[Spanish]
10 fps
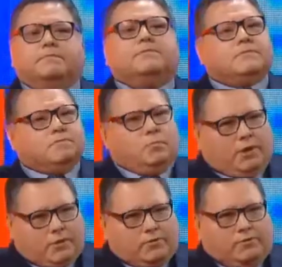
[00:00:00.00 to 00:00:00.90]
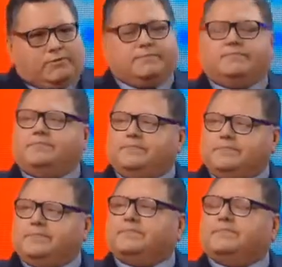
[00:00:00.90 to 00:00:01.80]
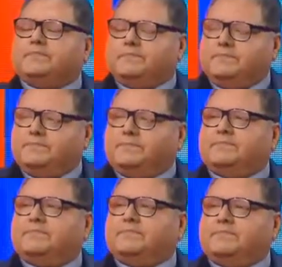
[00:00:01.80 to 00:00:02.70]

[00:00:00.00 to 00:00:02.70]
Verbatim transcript: es un parapsicólogo, buenas noches Félix,